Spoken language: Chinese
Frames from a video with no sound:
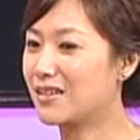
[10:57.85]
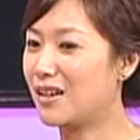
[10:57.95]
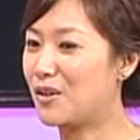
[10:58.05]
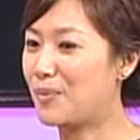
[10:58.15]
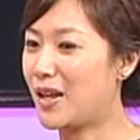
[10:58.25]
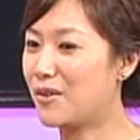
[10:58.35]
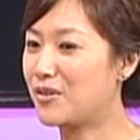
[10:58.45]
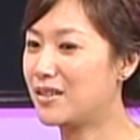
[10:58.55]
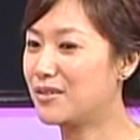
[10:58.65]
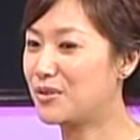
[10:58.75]
然后拍
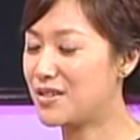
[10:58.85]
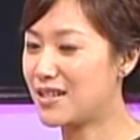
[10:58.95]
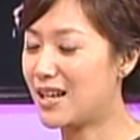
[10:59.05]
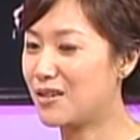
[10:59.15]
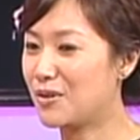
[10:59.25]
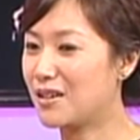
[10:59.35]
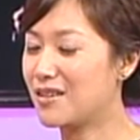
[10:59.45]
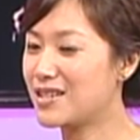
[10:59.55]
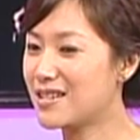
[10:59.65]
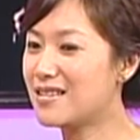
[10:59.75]
过一个诺基亚的广
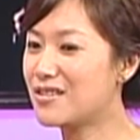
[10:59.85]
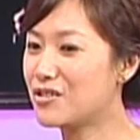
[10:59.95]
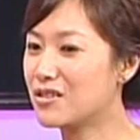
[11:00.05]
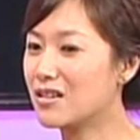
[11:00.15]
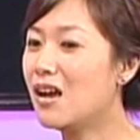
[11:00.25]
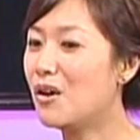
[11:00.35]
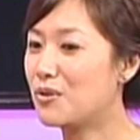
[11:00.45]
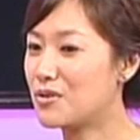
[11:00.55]
告，这次是我